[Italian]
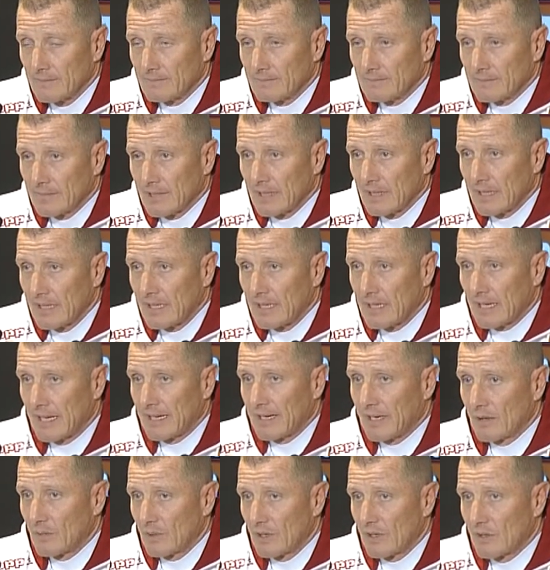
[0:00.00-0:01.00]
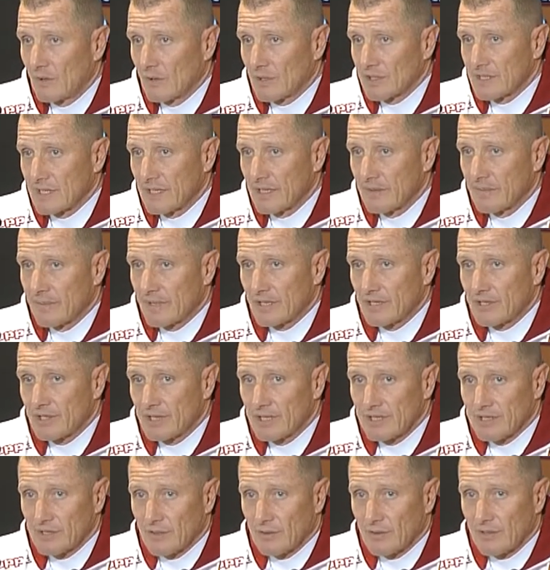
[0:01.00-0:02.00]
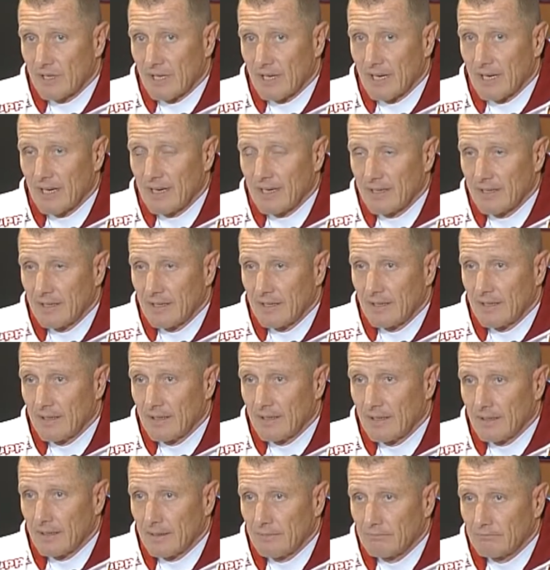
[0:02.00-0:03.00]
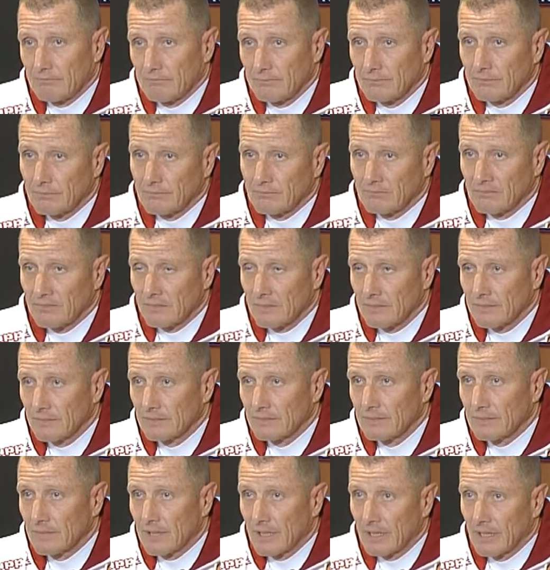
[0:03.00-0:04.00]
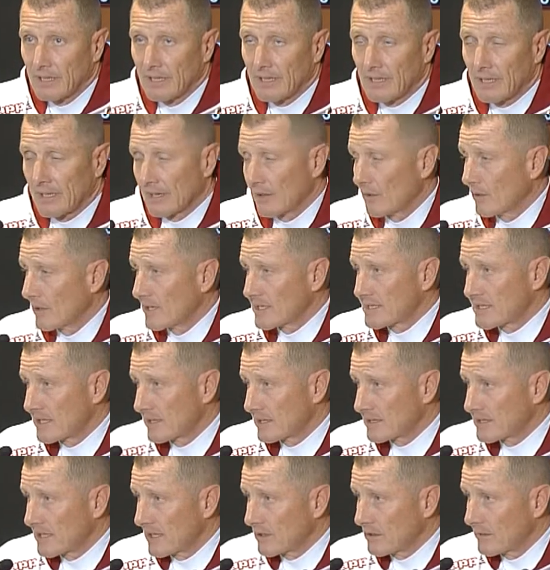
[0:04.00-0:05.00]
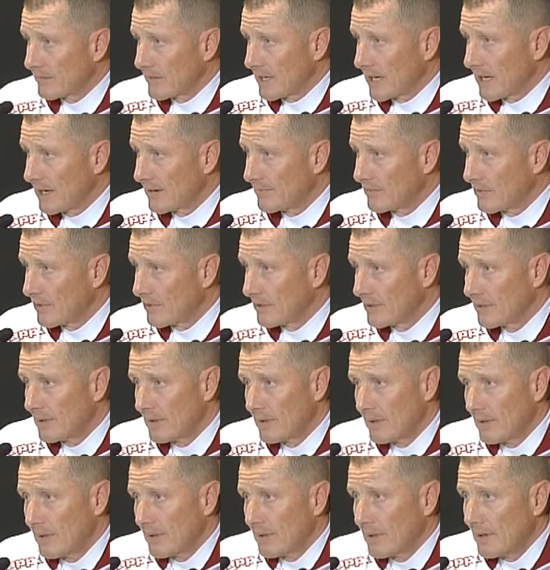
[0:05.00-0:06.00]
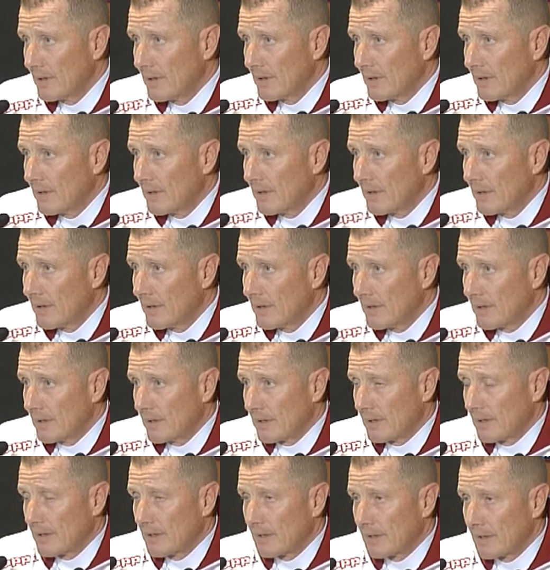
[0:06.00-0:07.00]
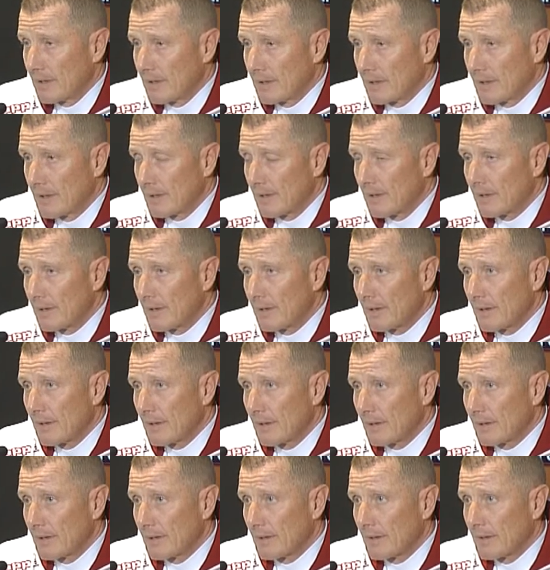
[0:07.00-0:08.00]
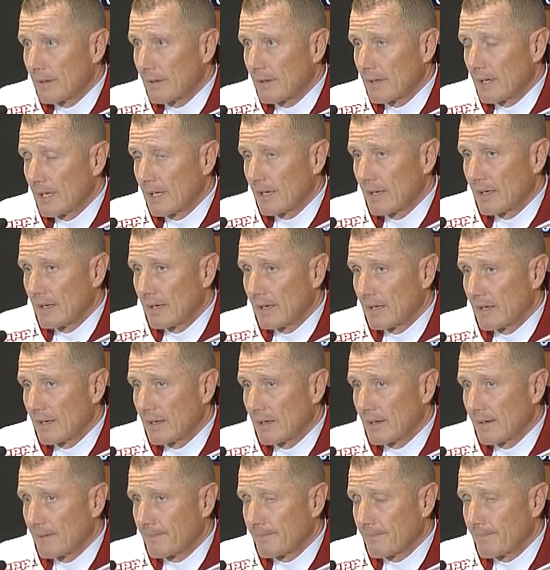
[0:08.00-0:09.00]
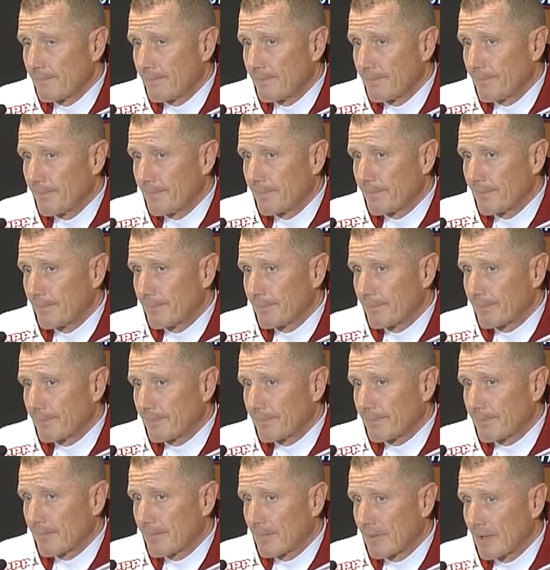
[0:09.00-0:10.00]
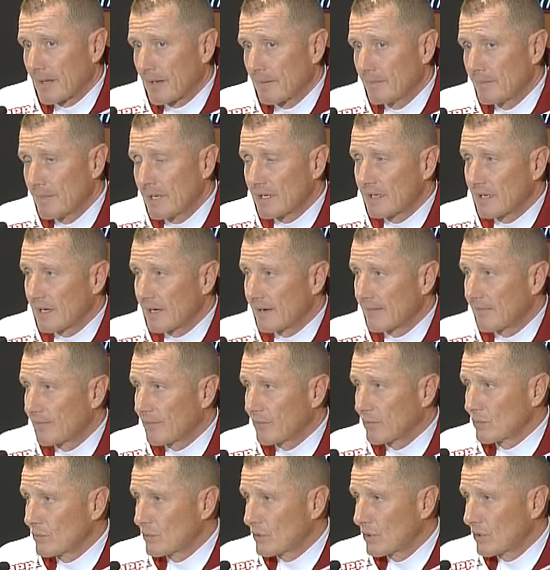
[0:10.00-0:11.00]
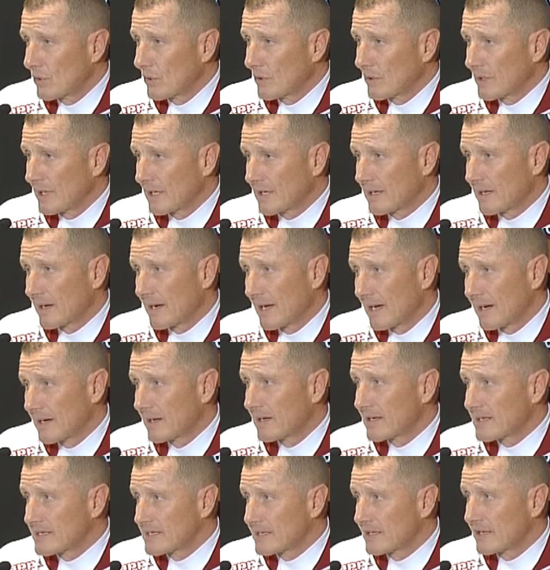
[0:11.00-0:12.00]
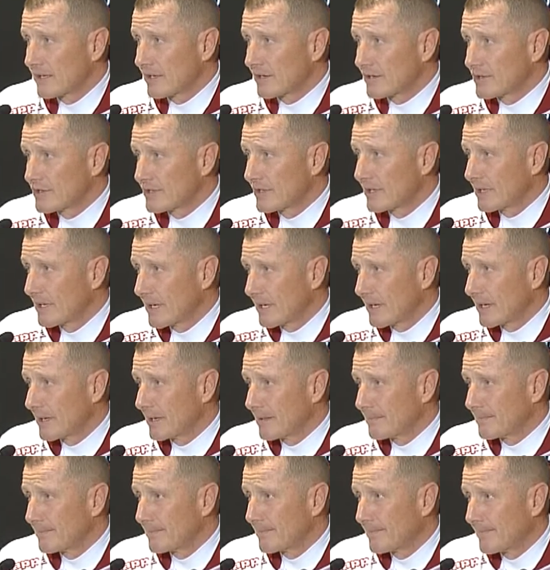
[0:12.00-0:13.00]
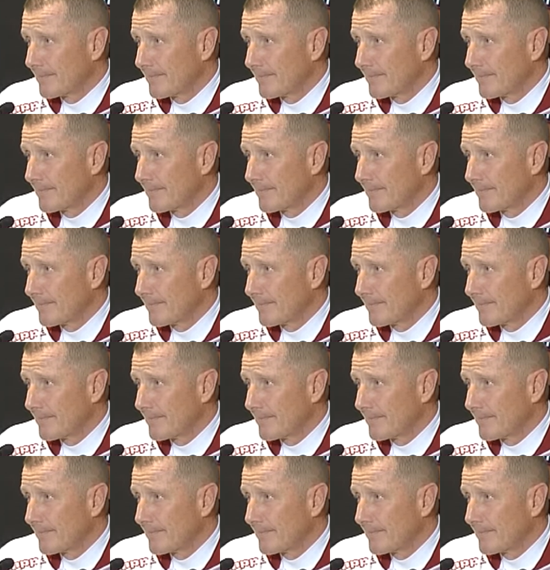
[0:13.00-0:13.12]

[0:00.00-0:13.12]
indicare qualcosa di preciso, direi che lì credo essere stato bravo eh, nel mettere a frutto nel creare sinergie